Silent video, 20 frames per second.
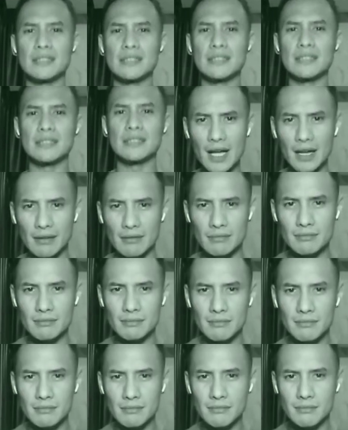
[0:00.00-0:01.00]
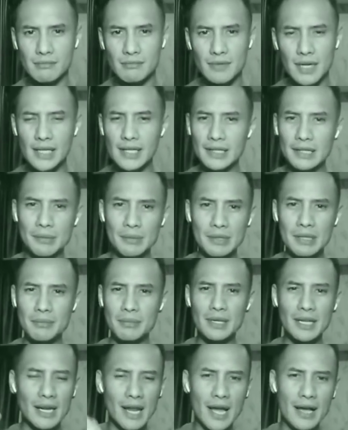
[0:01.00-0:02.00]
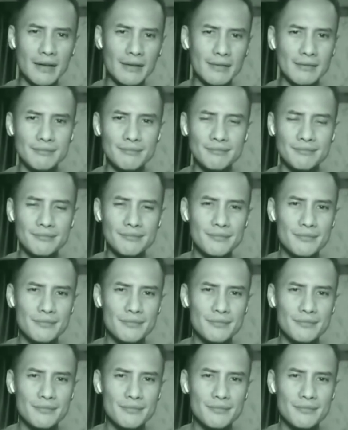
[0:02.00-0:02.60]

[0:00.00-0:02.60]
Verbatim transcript: Dan gak sendirian, ada teman-teman yang lain.